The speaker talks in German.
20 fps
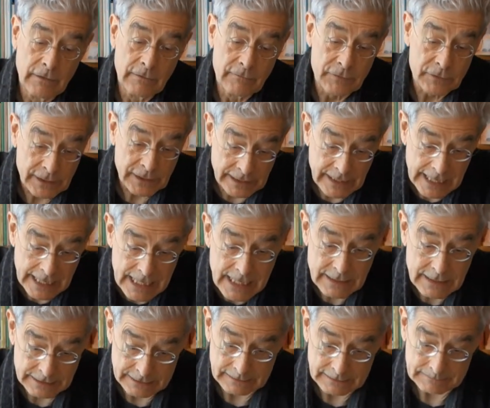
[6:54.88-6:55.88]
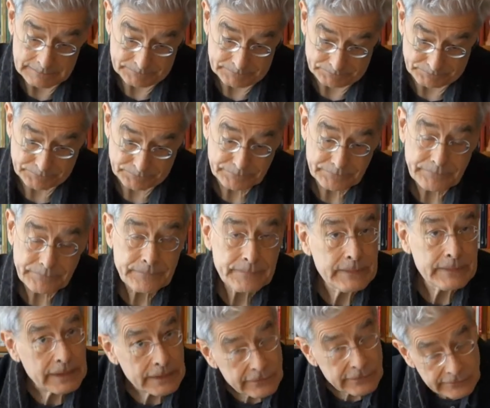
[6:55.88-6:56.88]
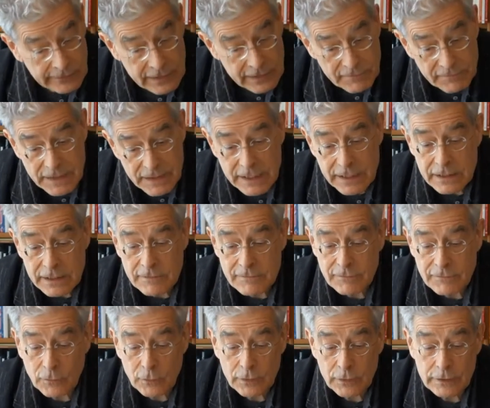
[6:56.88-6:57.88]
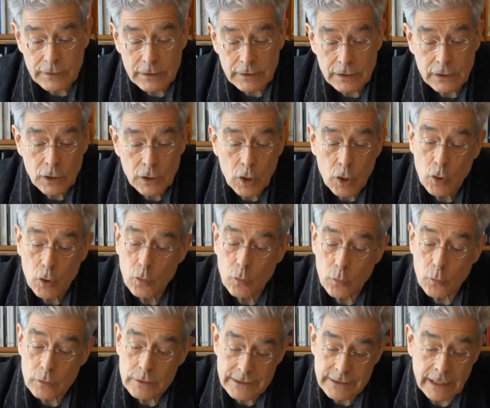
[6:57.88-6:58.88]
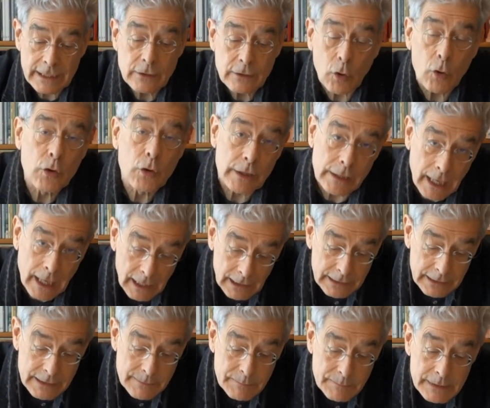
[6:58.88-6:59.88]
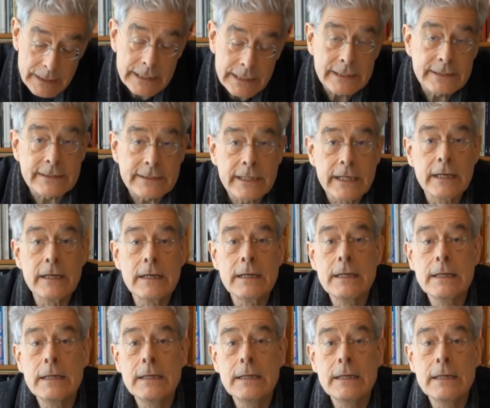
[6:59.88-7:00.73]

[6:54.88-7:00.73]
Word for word: Für seine Eltern, seine wenigen Freunde und seinen Onkel Achim hieß er